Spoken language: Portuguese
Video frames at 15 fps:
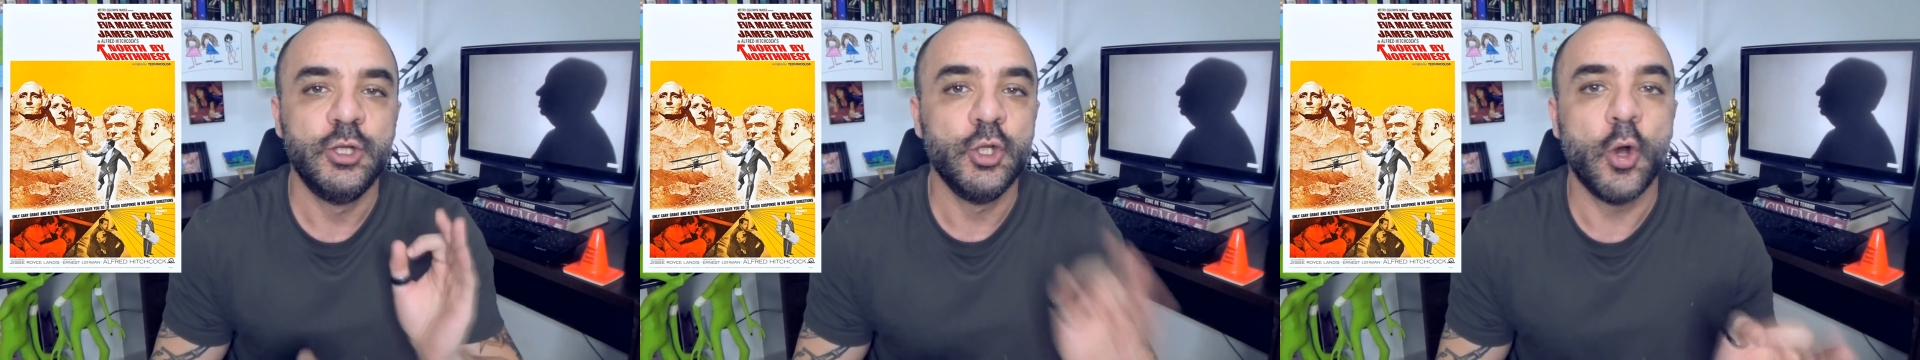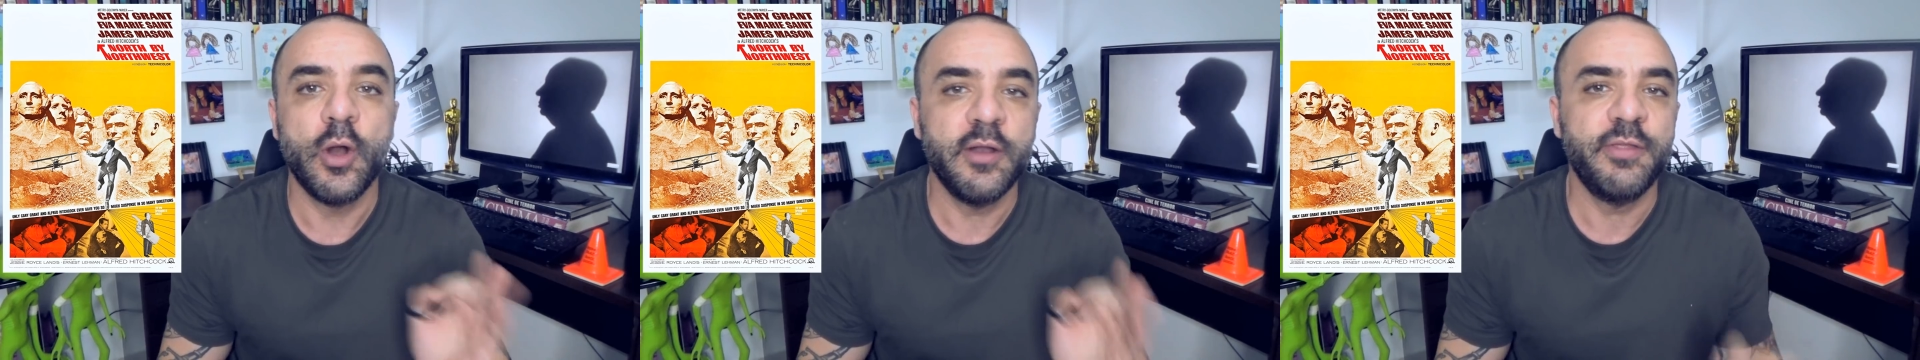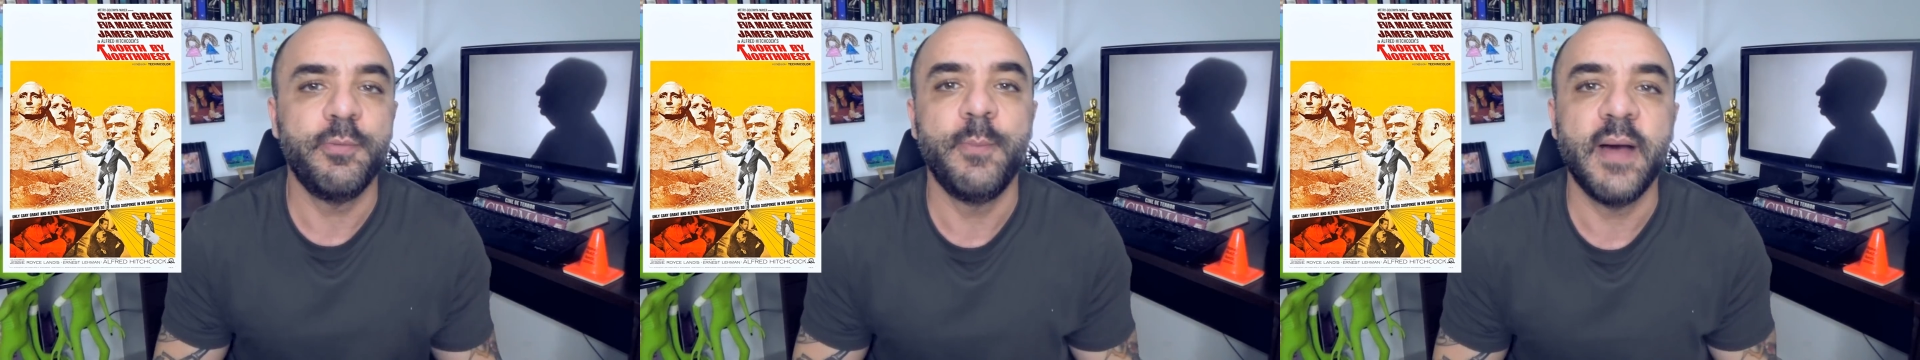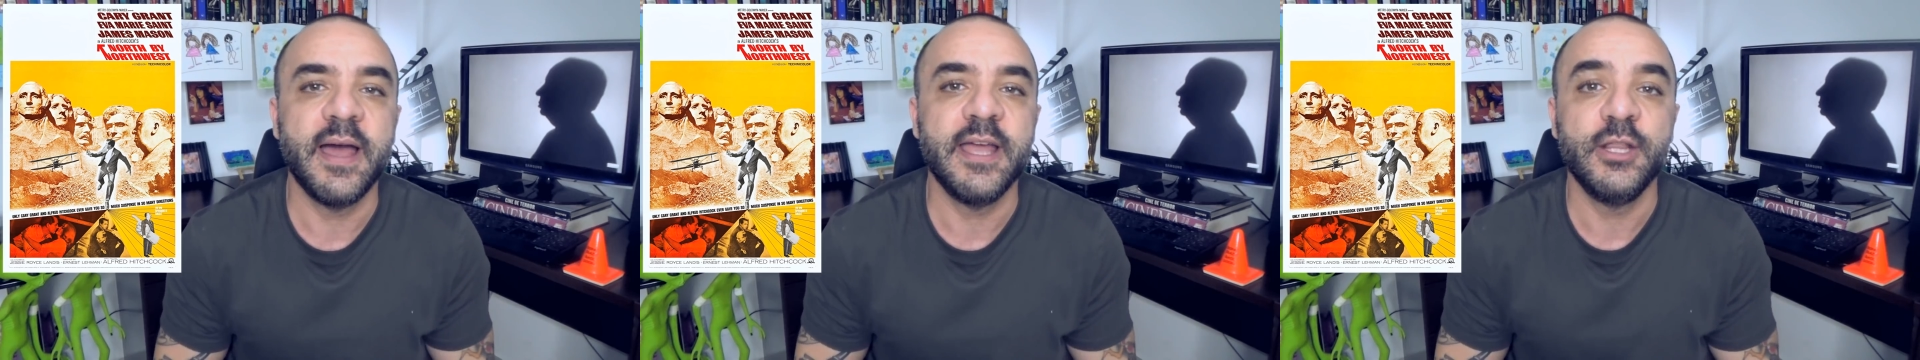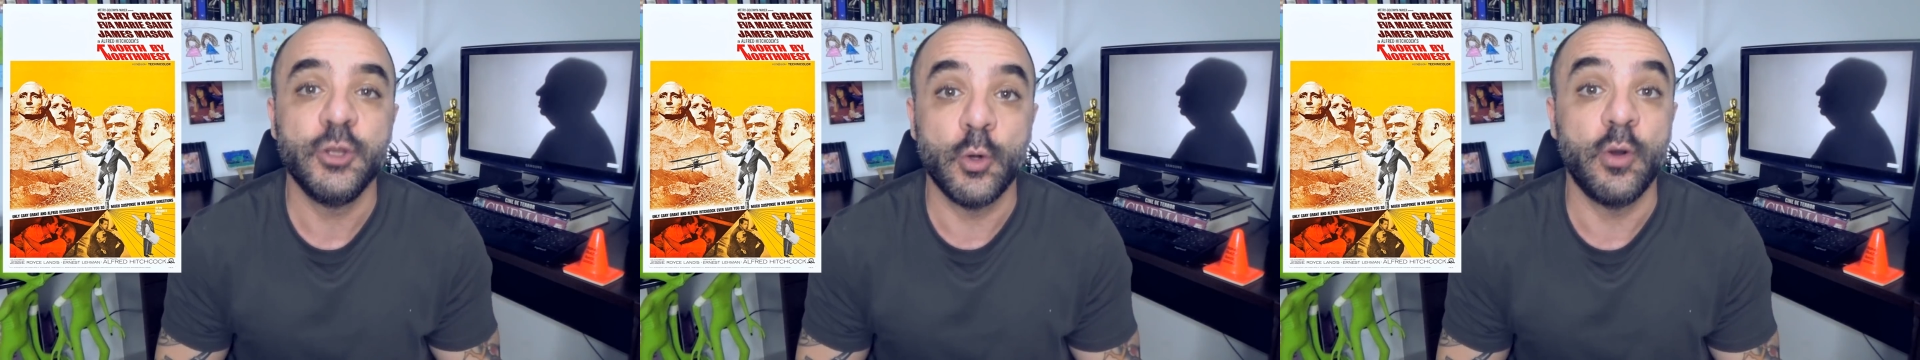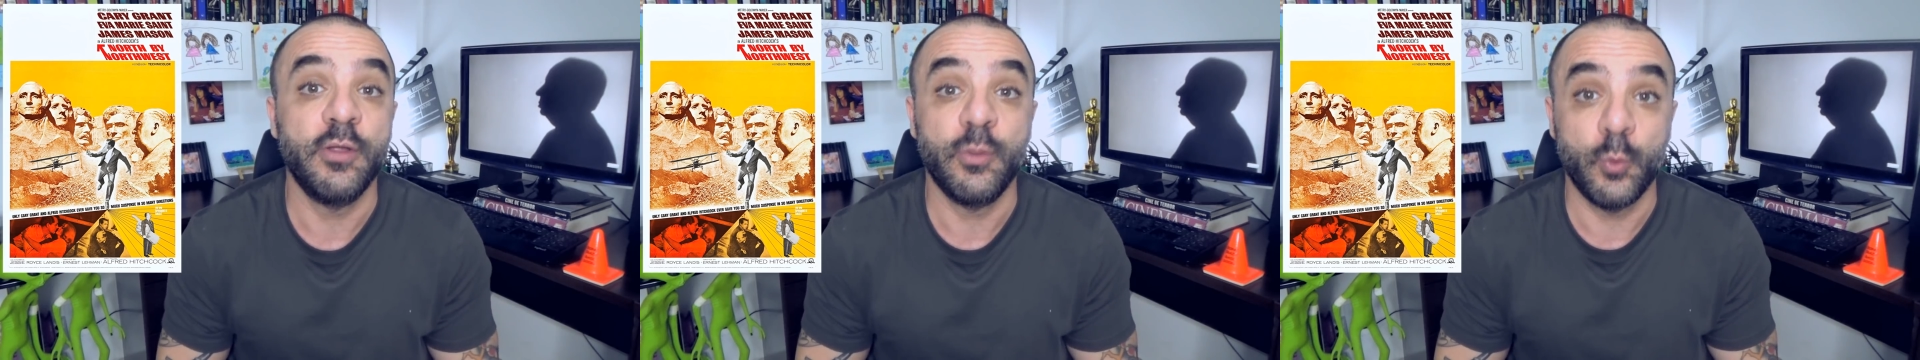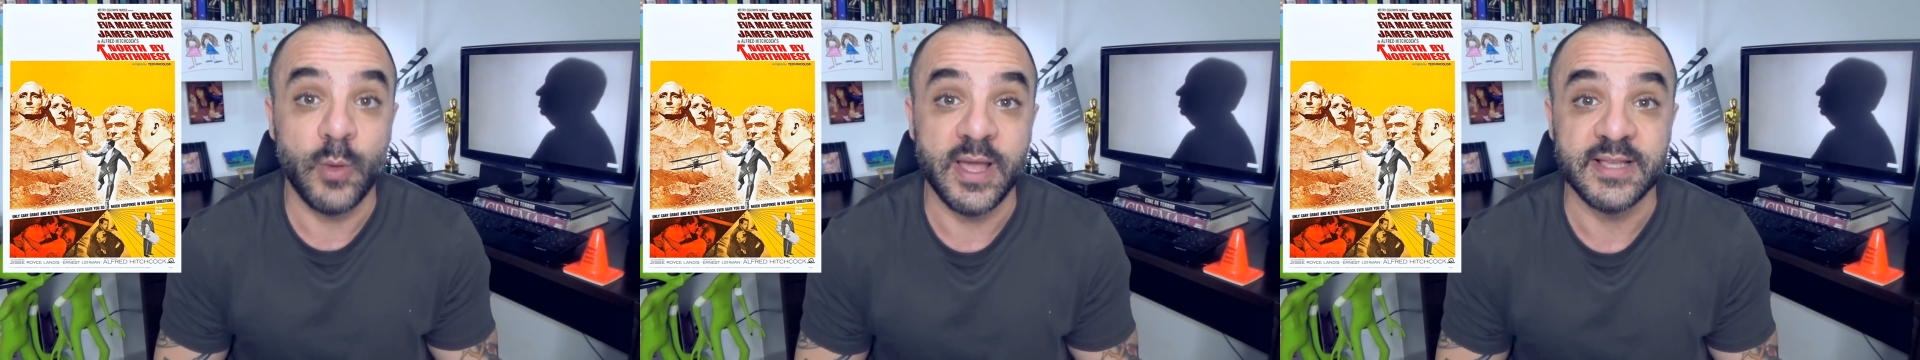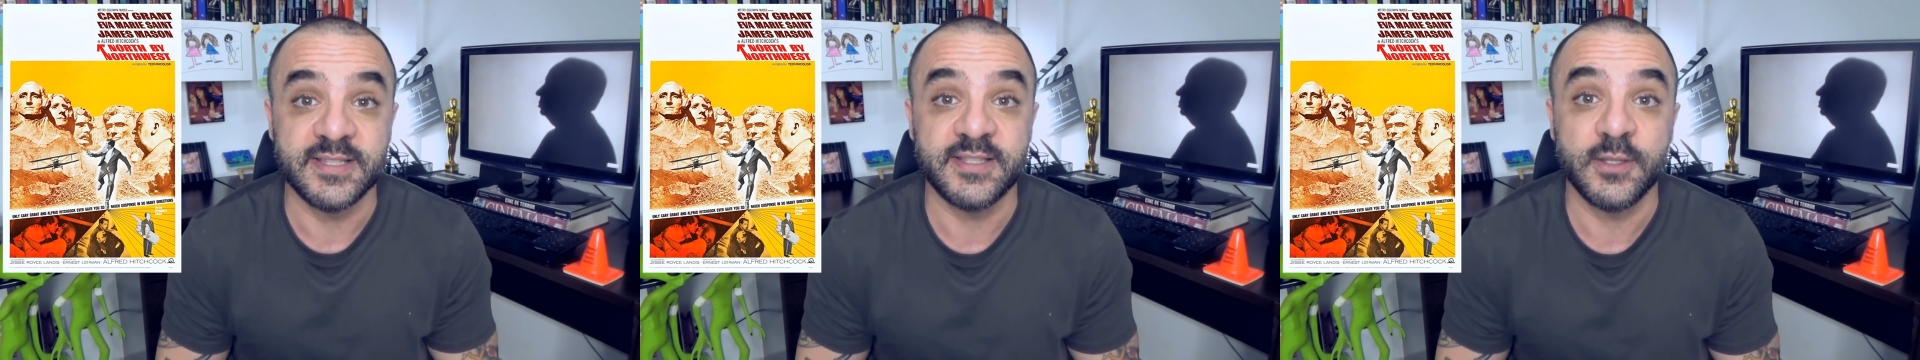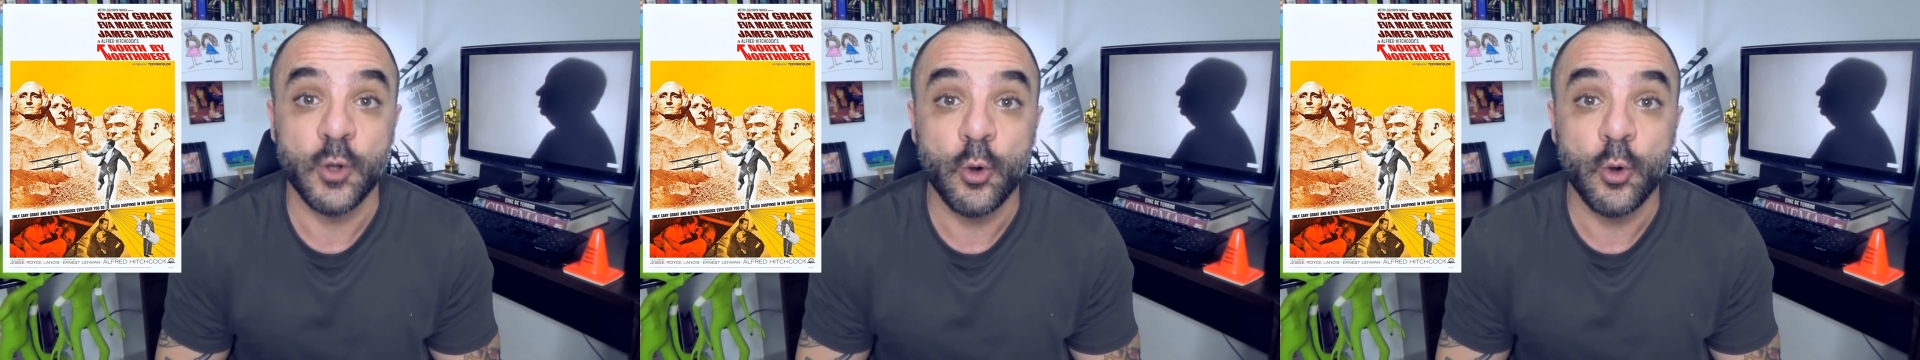North by Northwest,